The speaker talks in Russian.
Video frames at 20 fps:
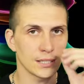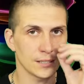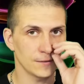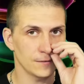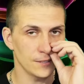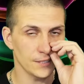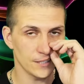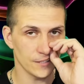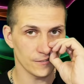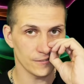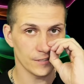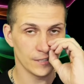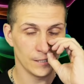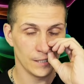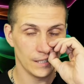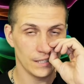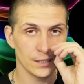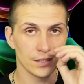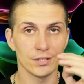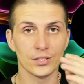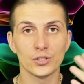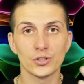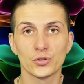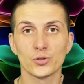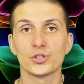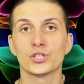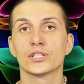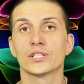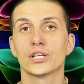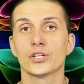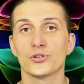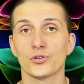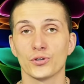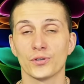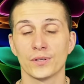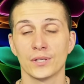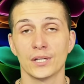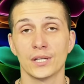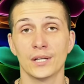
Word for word: ответов никто не дает.